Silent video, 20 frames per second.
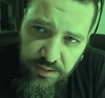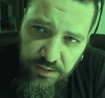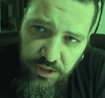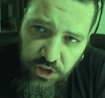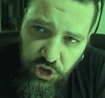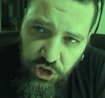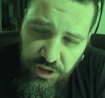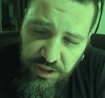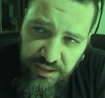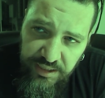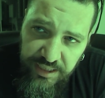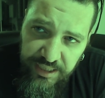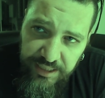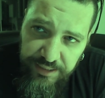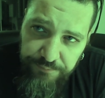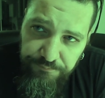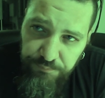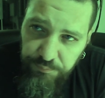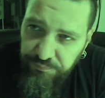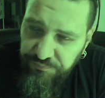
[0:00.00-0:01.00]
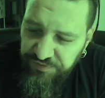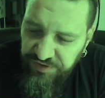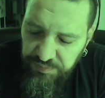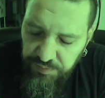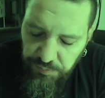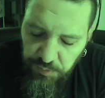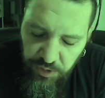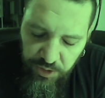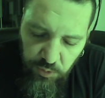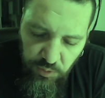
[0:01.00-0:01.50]
decide mm,
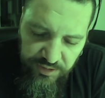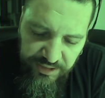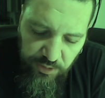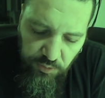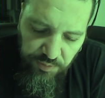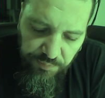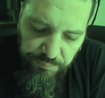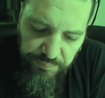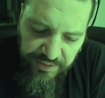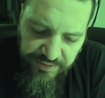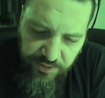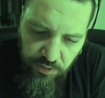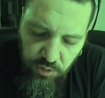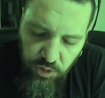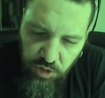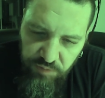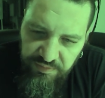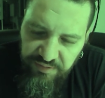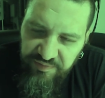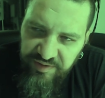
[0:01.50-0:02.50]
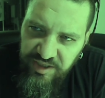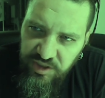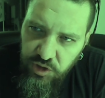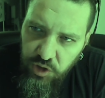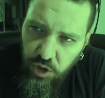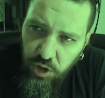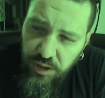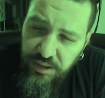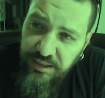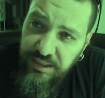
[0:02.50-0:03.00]
film boicottato in patria, non trovava i
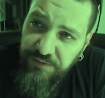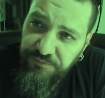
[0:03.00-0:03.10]
soldi,